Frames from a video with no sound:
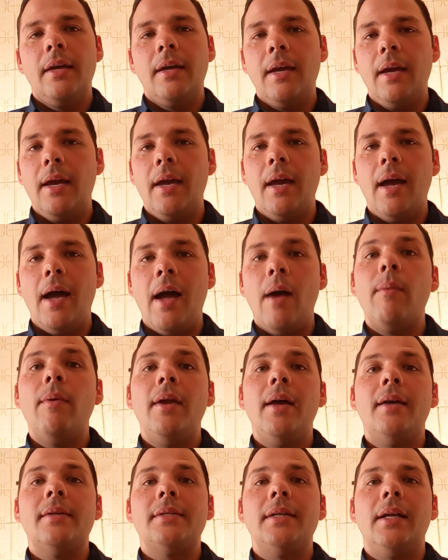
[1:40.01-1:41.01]
que
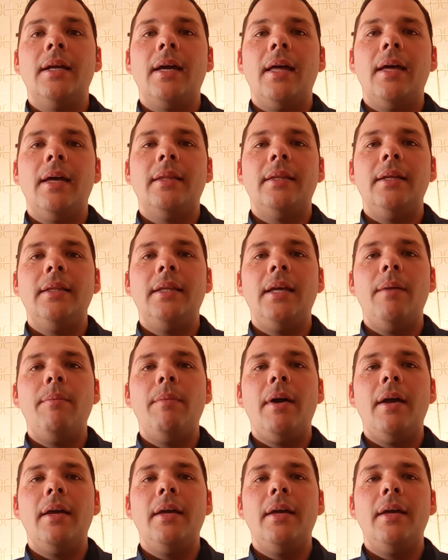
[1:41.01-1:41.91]
hable acerca de este tema